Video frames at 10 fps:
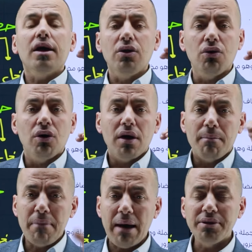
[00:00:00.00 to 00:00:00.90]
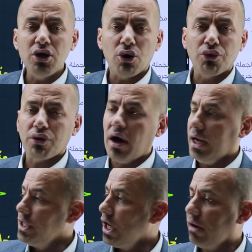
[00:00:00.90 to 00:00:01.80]
انه ما بدي اخذ
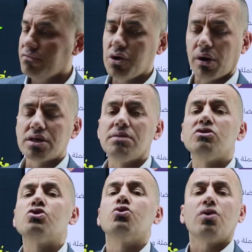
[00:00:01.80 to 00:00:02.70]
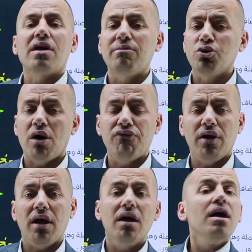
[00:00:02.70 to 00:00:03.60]
قاعده حرف جر اسم مجرور وراء مضاف
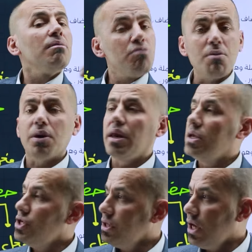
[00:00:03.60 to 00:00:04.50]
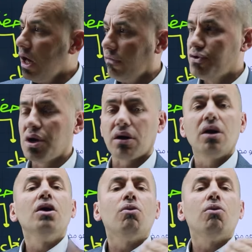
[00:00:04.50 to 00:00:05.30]
اليه ممكن يجي عندي حرف جر